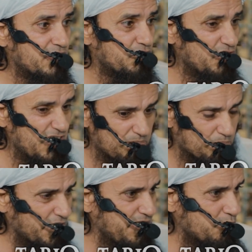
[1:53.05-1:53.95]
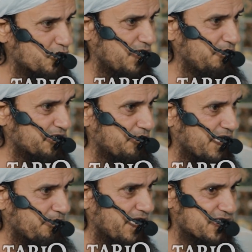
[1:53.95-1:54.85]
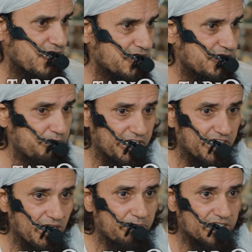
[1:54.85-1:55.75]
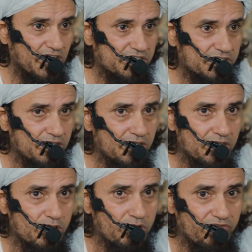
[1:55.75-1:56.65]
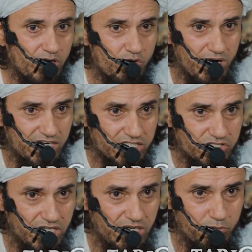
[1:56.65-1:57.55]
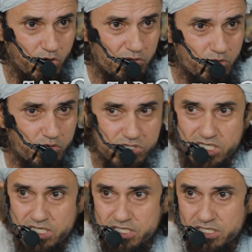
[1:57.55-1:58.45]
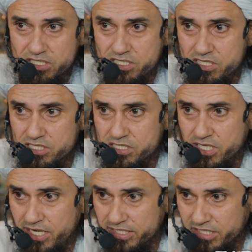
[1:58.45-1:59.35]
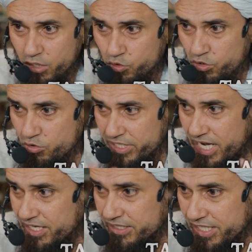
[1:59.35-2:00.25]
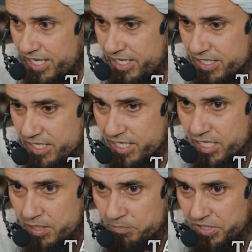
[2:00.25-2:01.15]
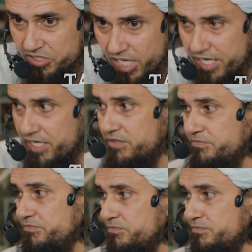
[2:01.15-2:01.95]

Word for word: इतनी बड़ी मुसीबत मेरे पास आ गई बेटी की पैदाइश फहुआ कजीम और वो उस जिल्लत के घूंट को क्या करता है पीता है